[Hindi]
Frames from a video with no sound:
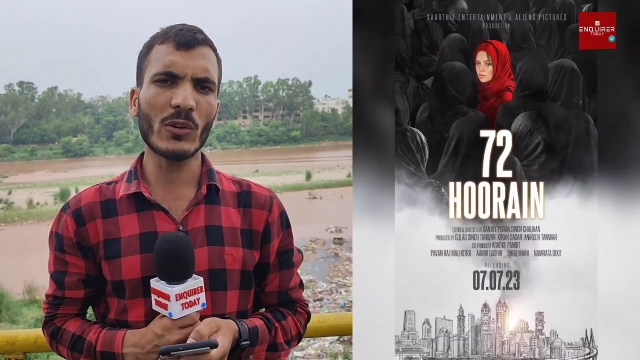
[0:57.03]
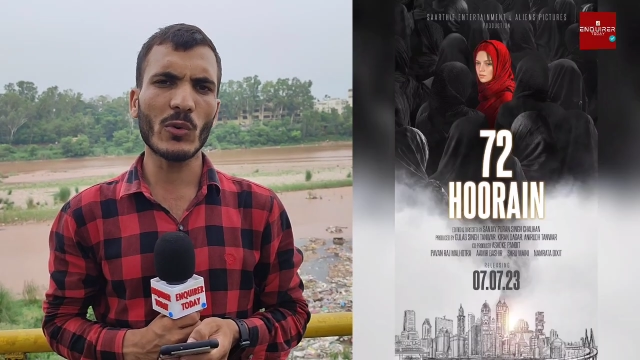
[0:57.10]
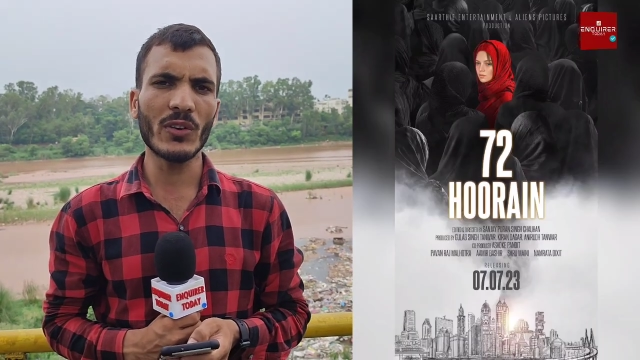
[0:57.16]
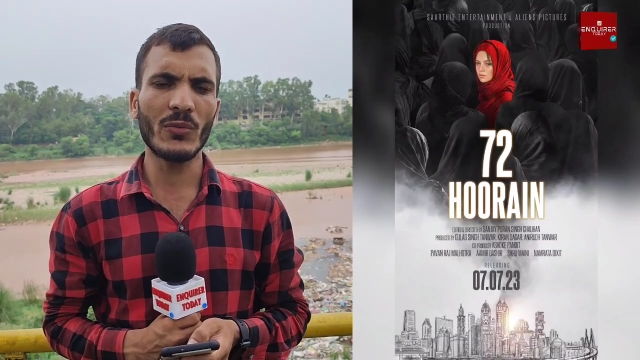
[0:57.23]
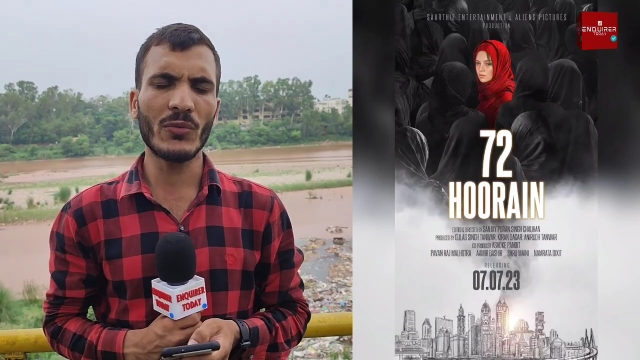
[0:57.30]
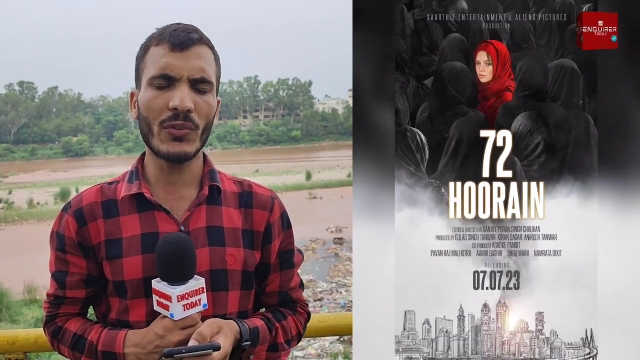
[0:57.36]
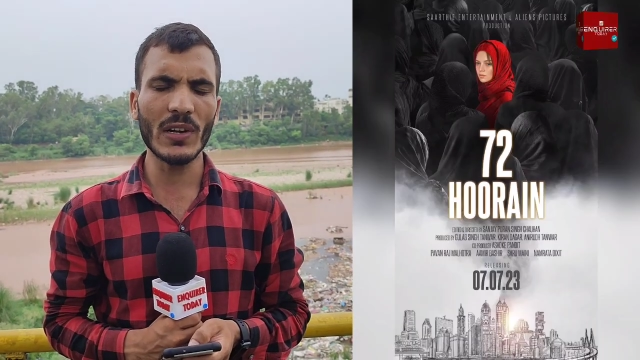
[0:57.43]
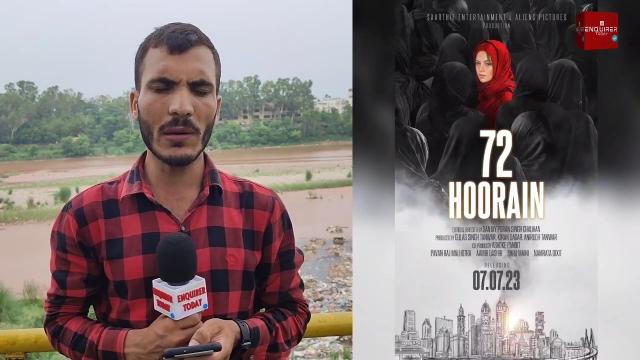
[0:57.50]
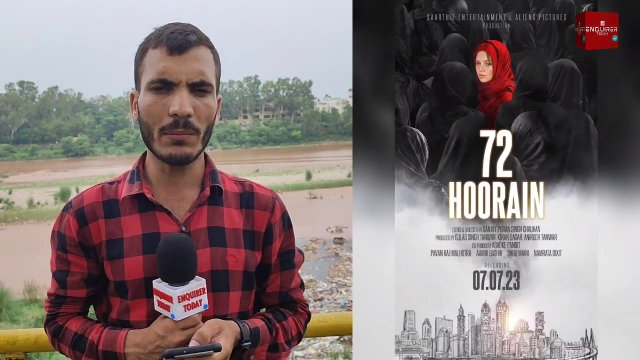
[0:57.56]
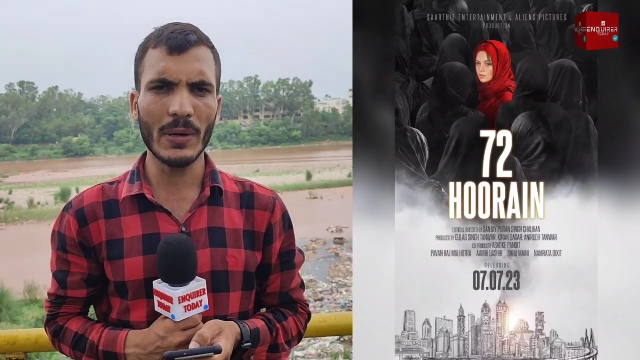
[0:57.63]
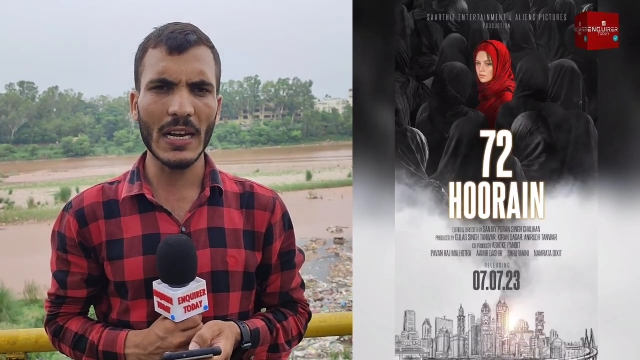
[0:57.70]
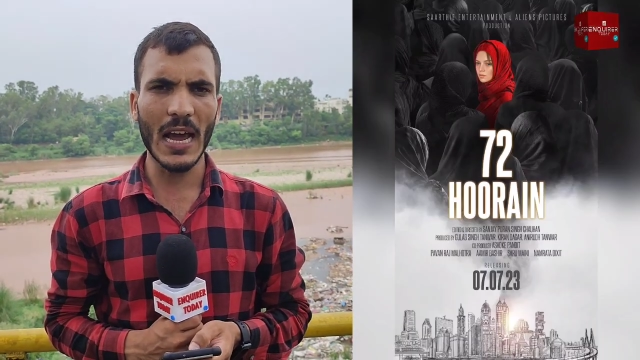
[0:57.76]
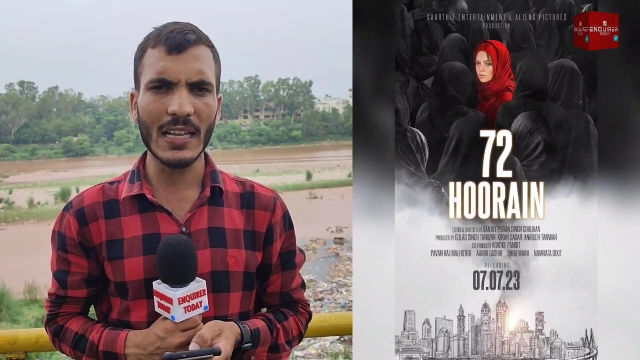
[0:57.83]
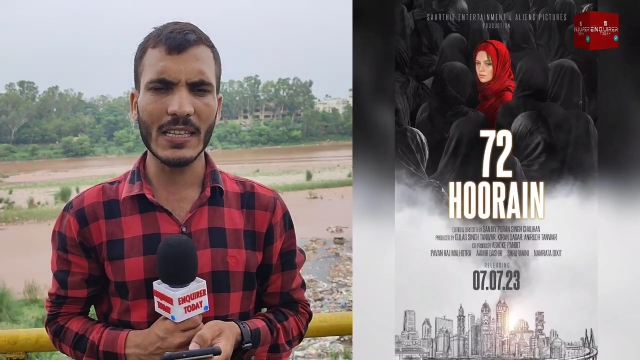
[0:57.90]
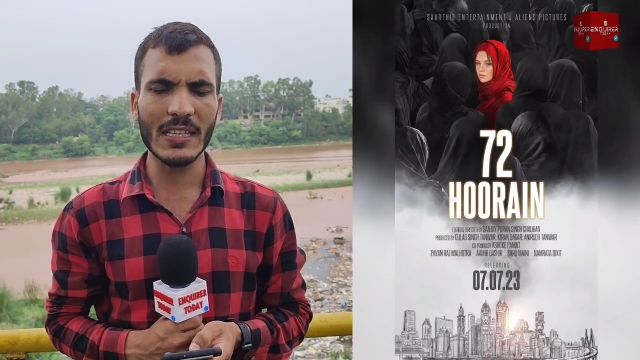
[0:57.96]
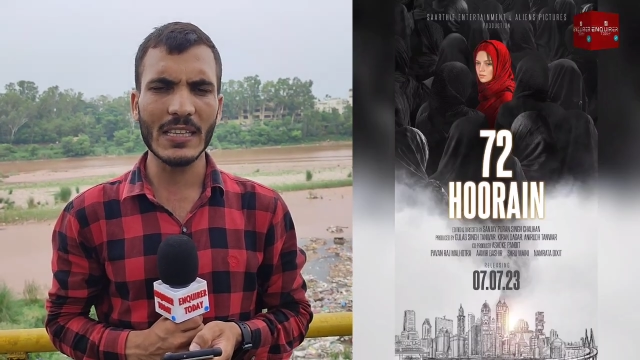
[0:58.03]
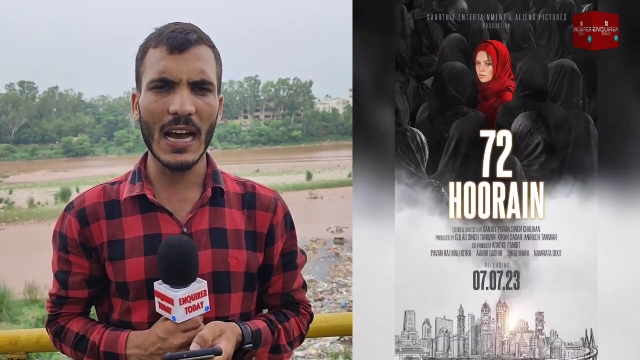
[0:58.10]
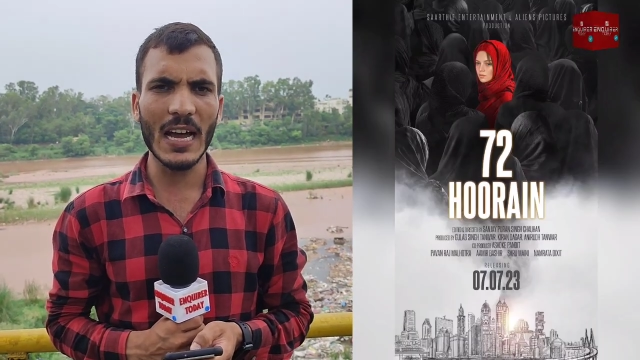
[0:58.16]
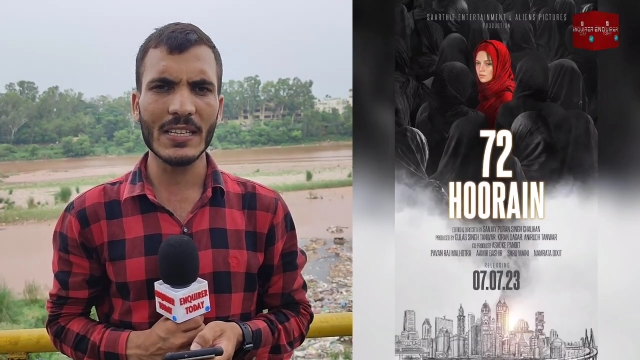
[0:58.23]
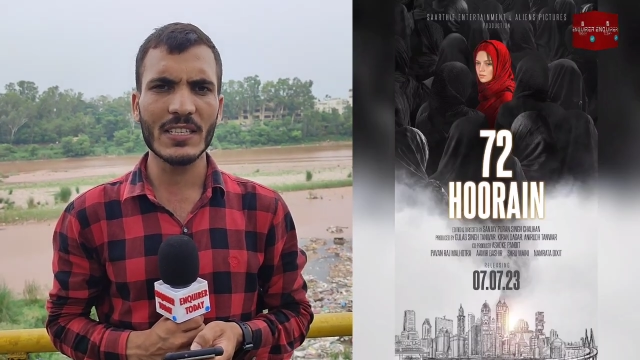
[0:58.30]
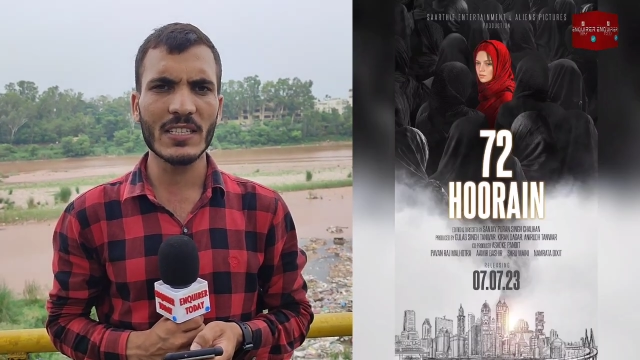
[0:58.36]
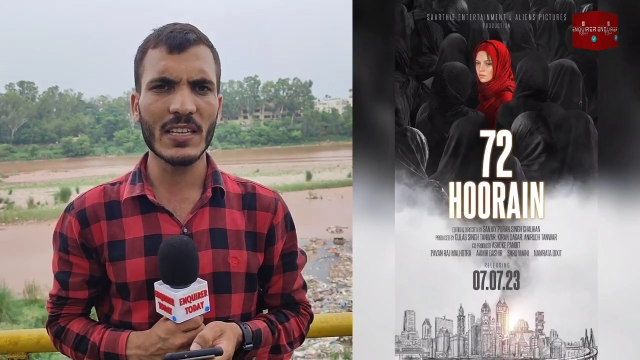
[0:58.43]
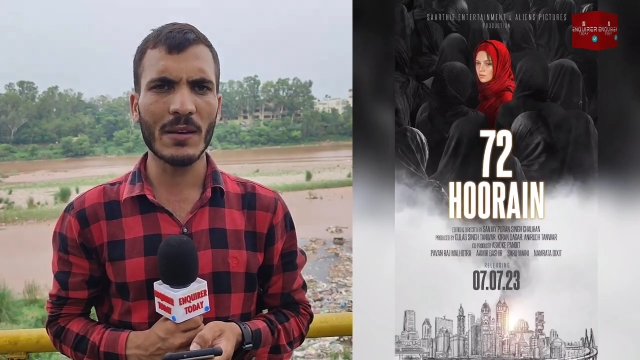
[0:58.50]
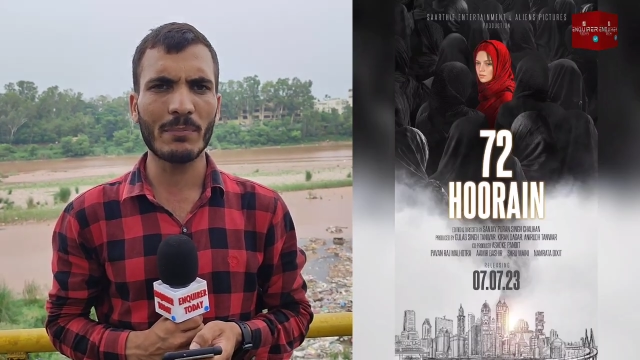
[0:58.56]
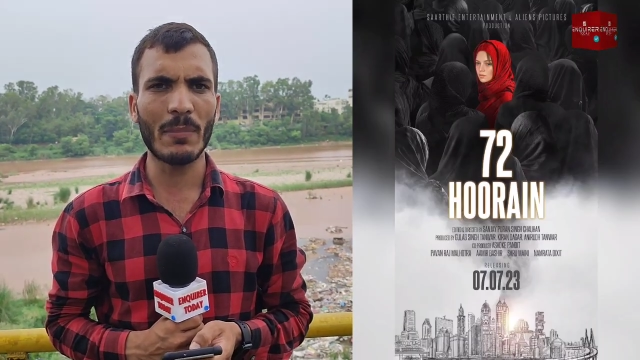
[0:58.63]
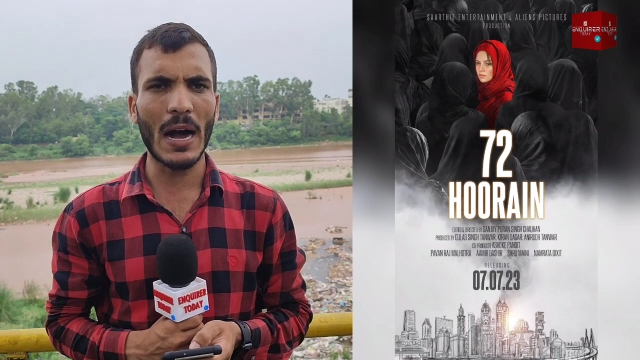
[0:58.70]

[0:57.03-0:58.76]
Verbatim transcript: कोई फिल्म बना देता है जिसके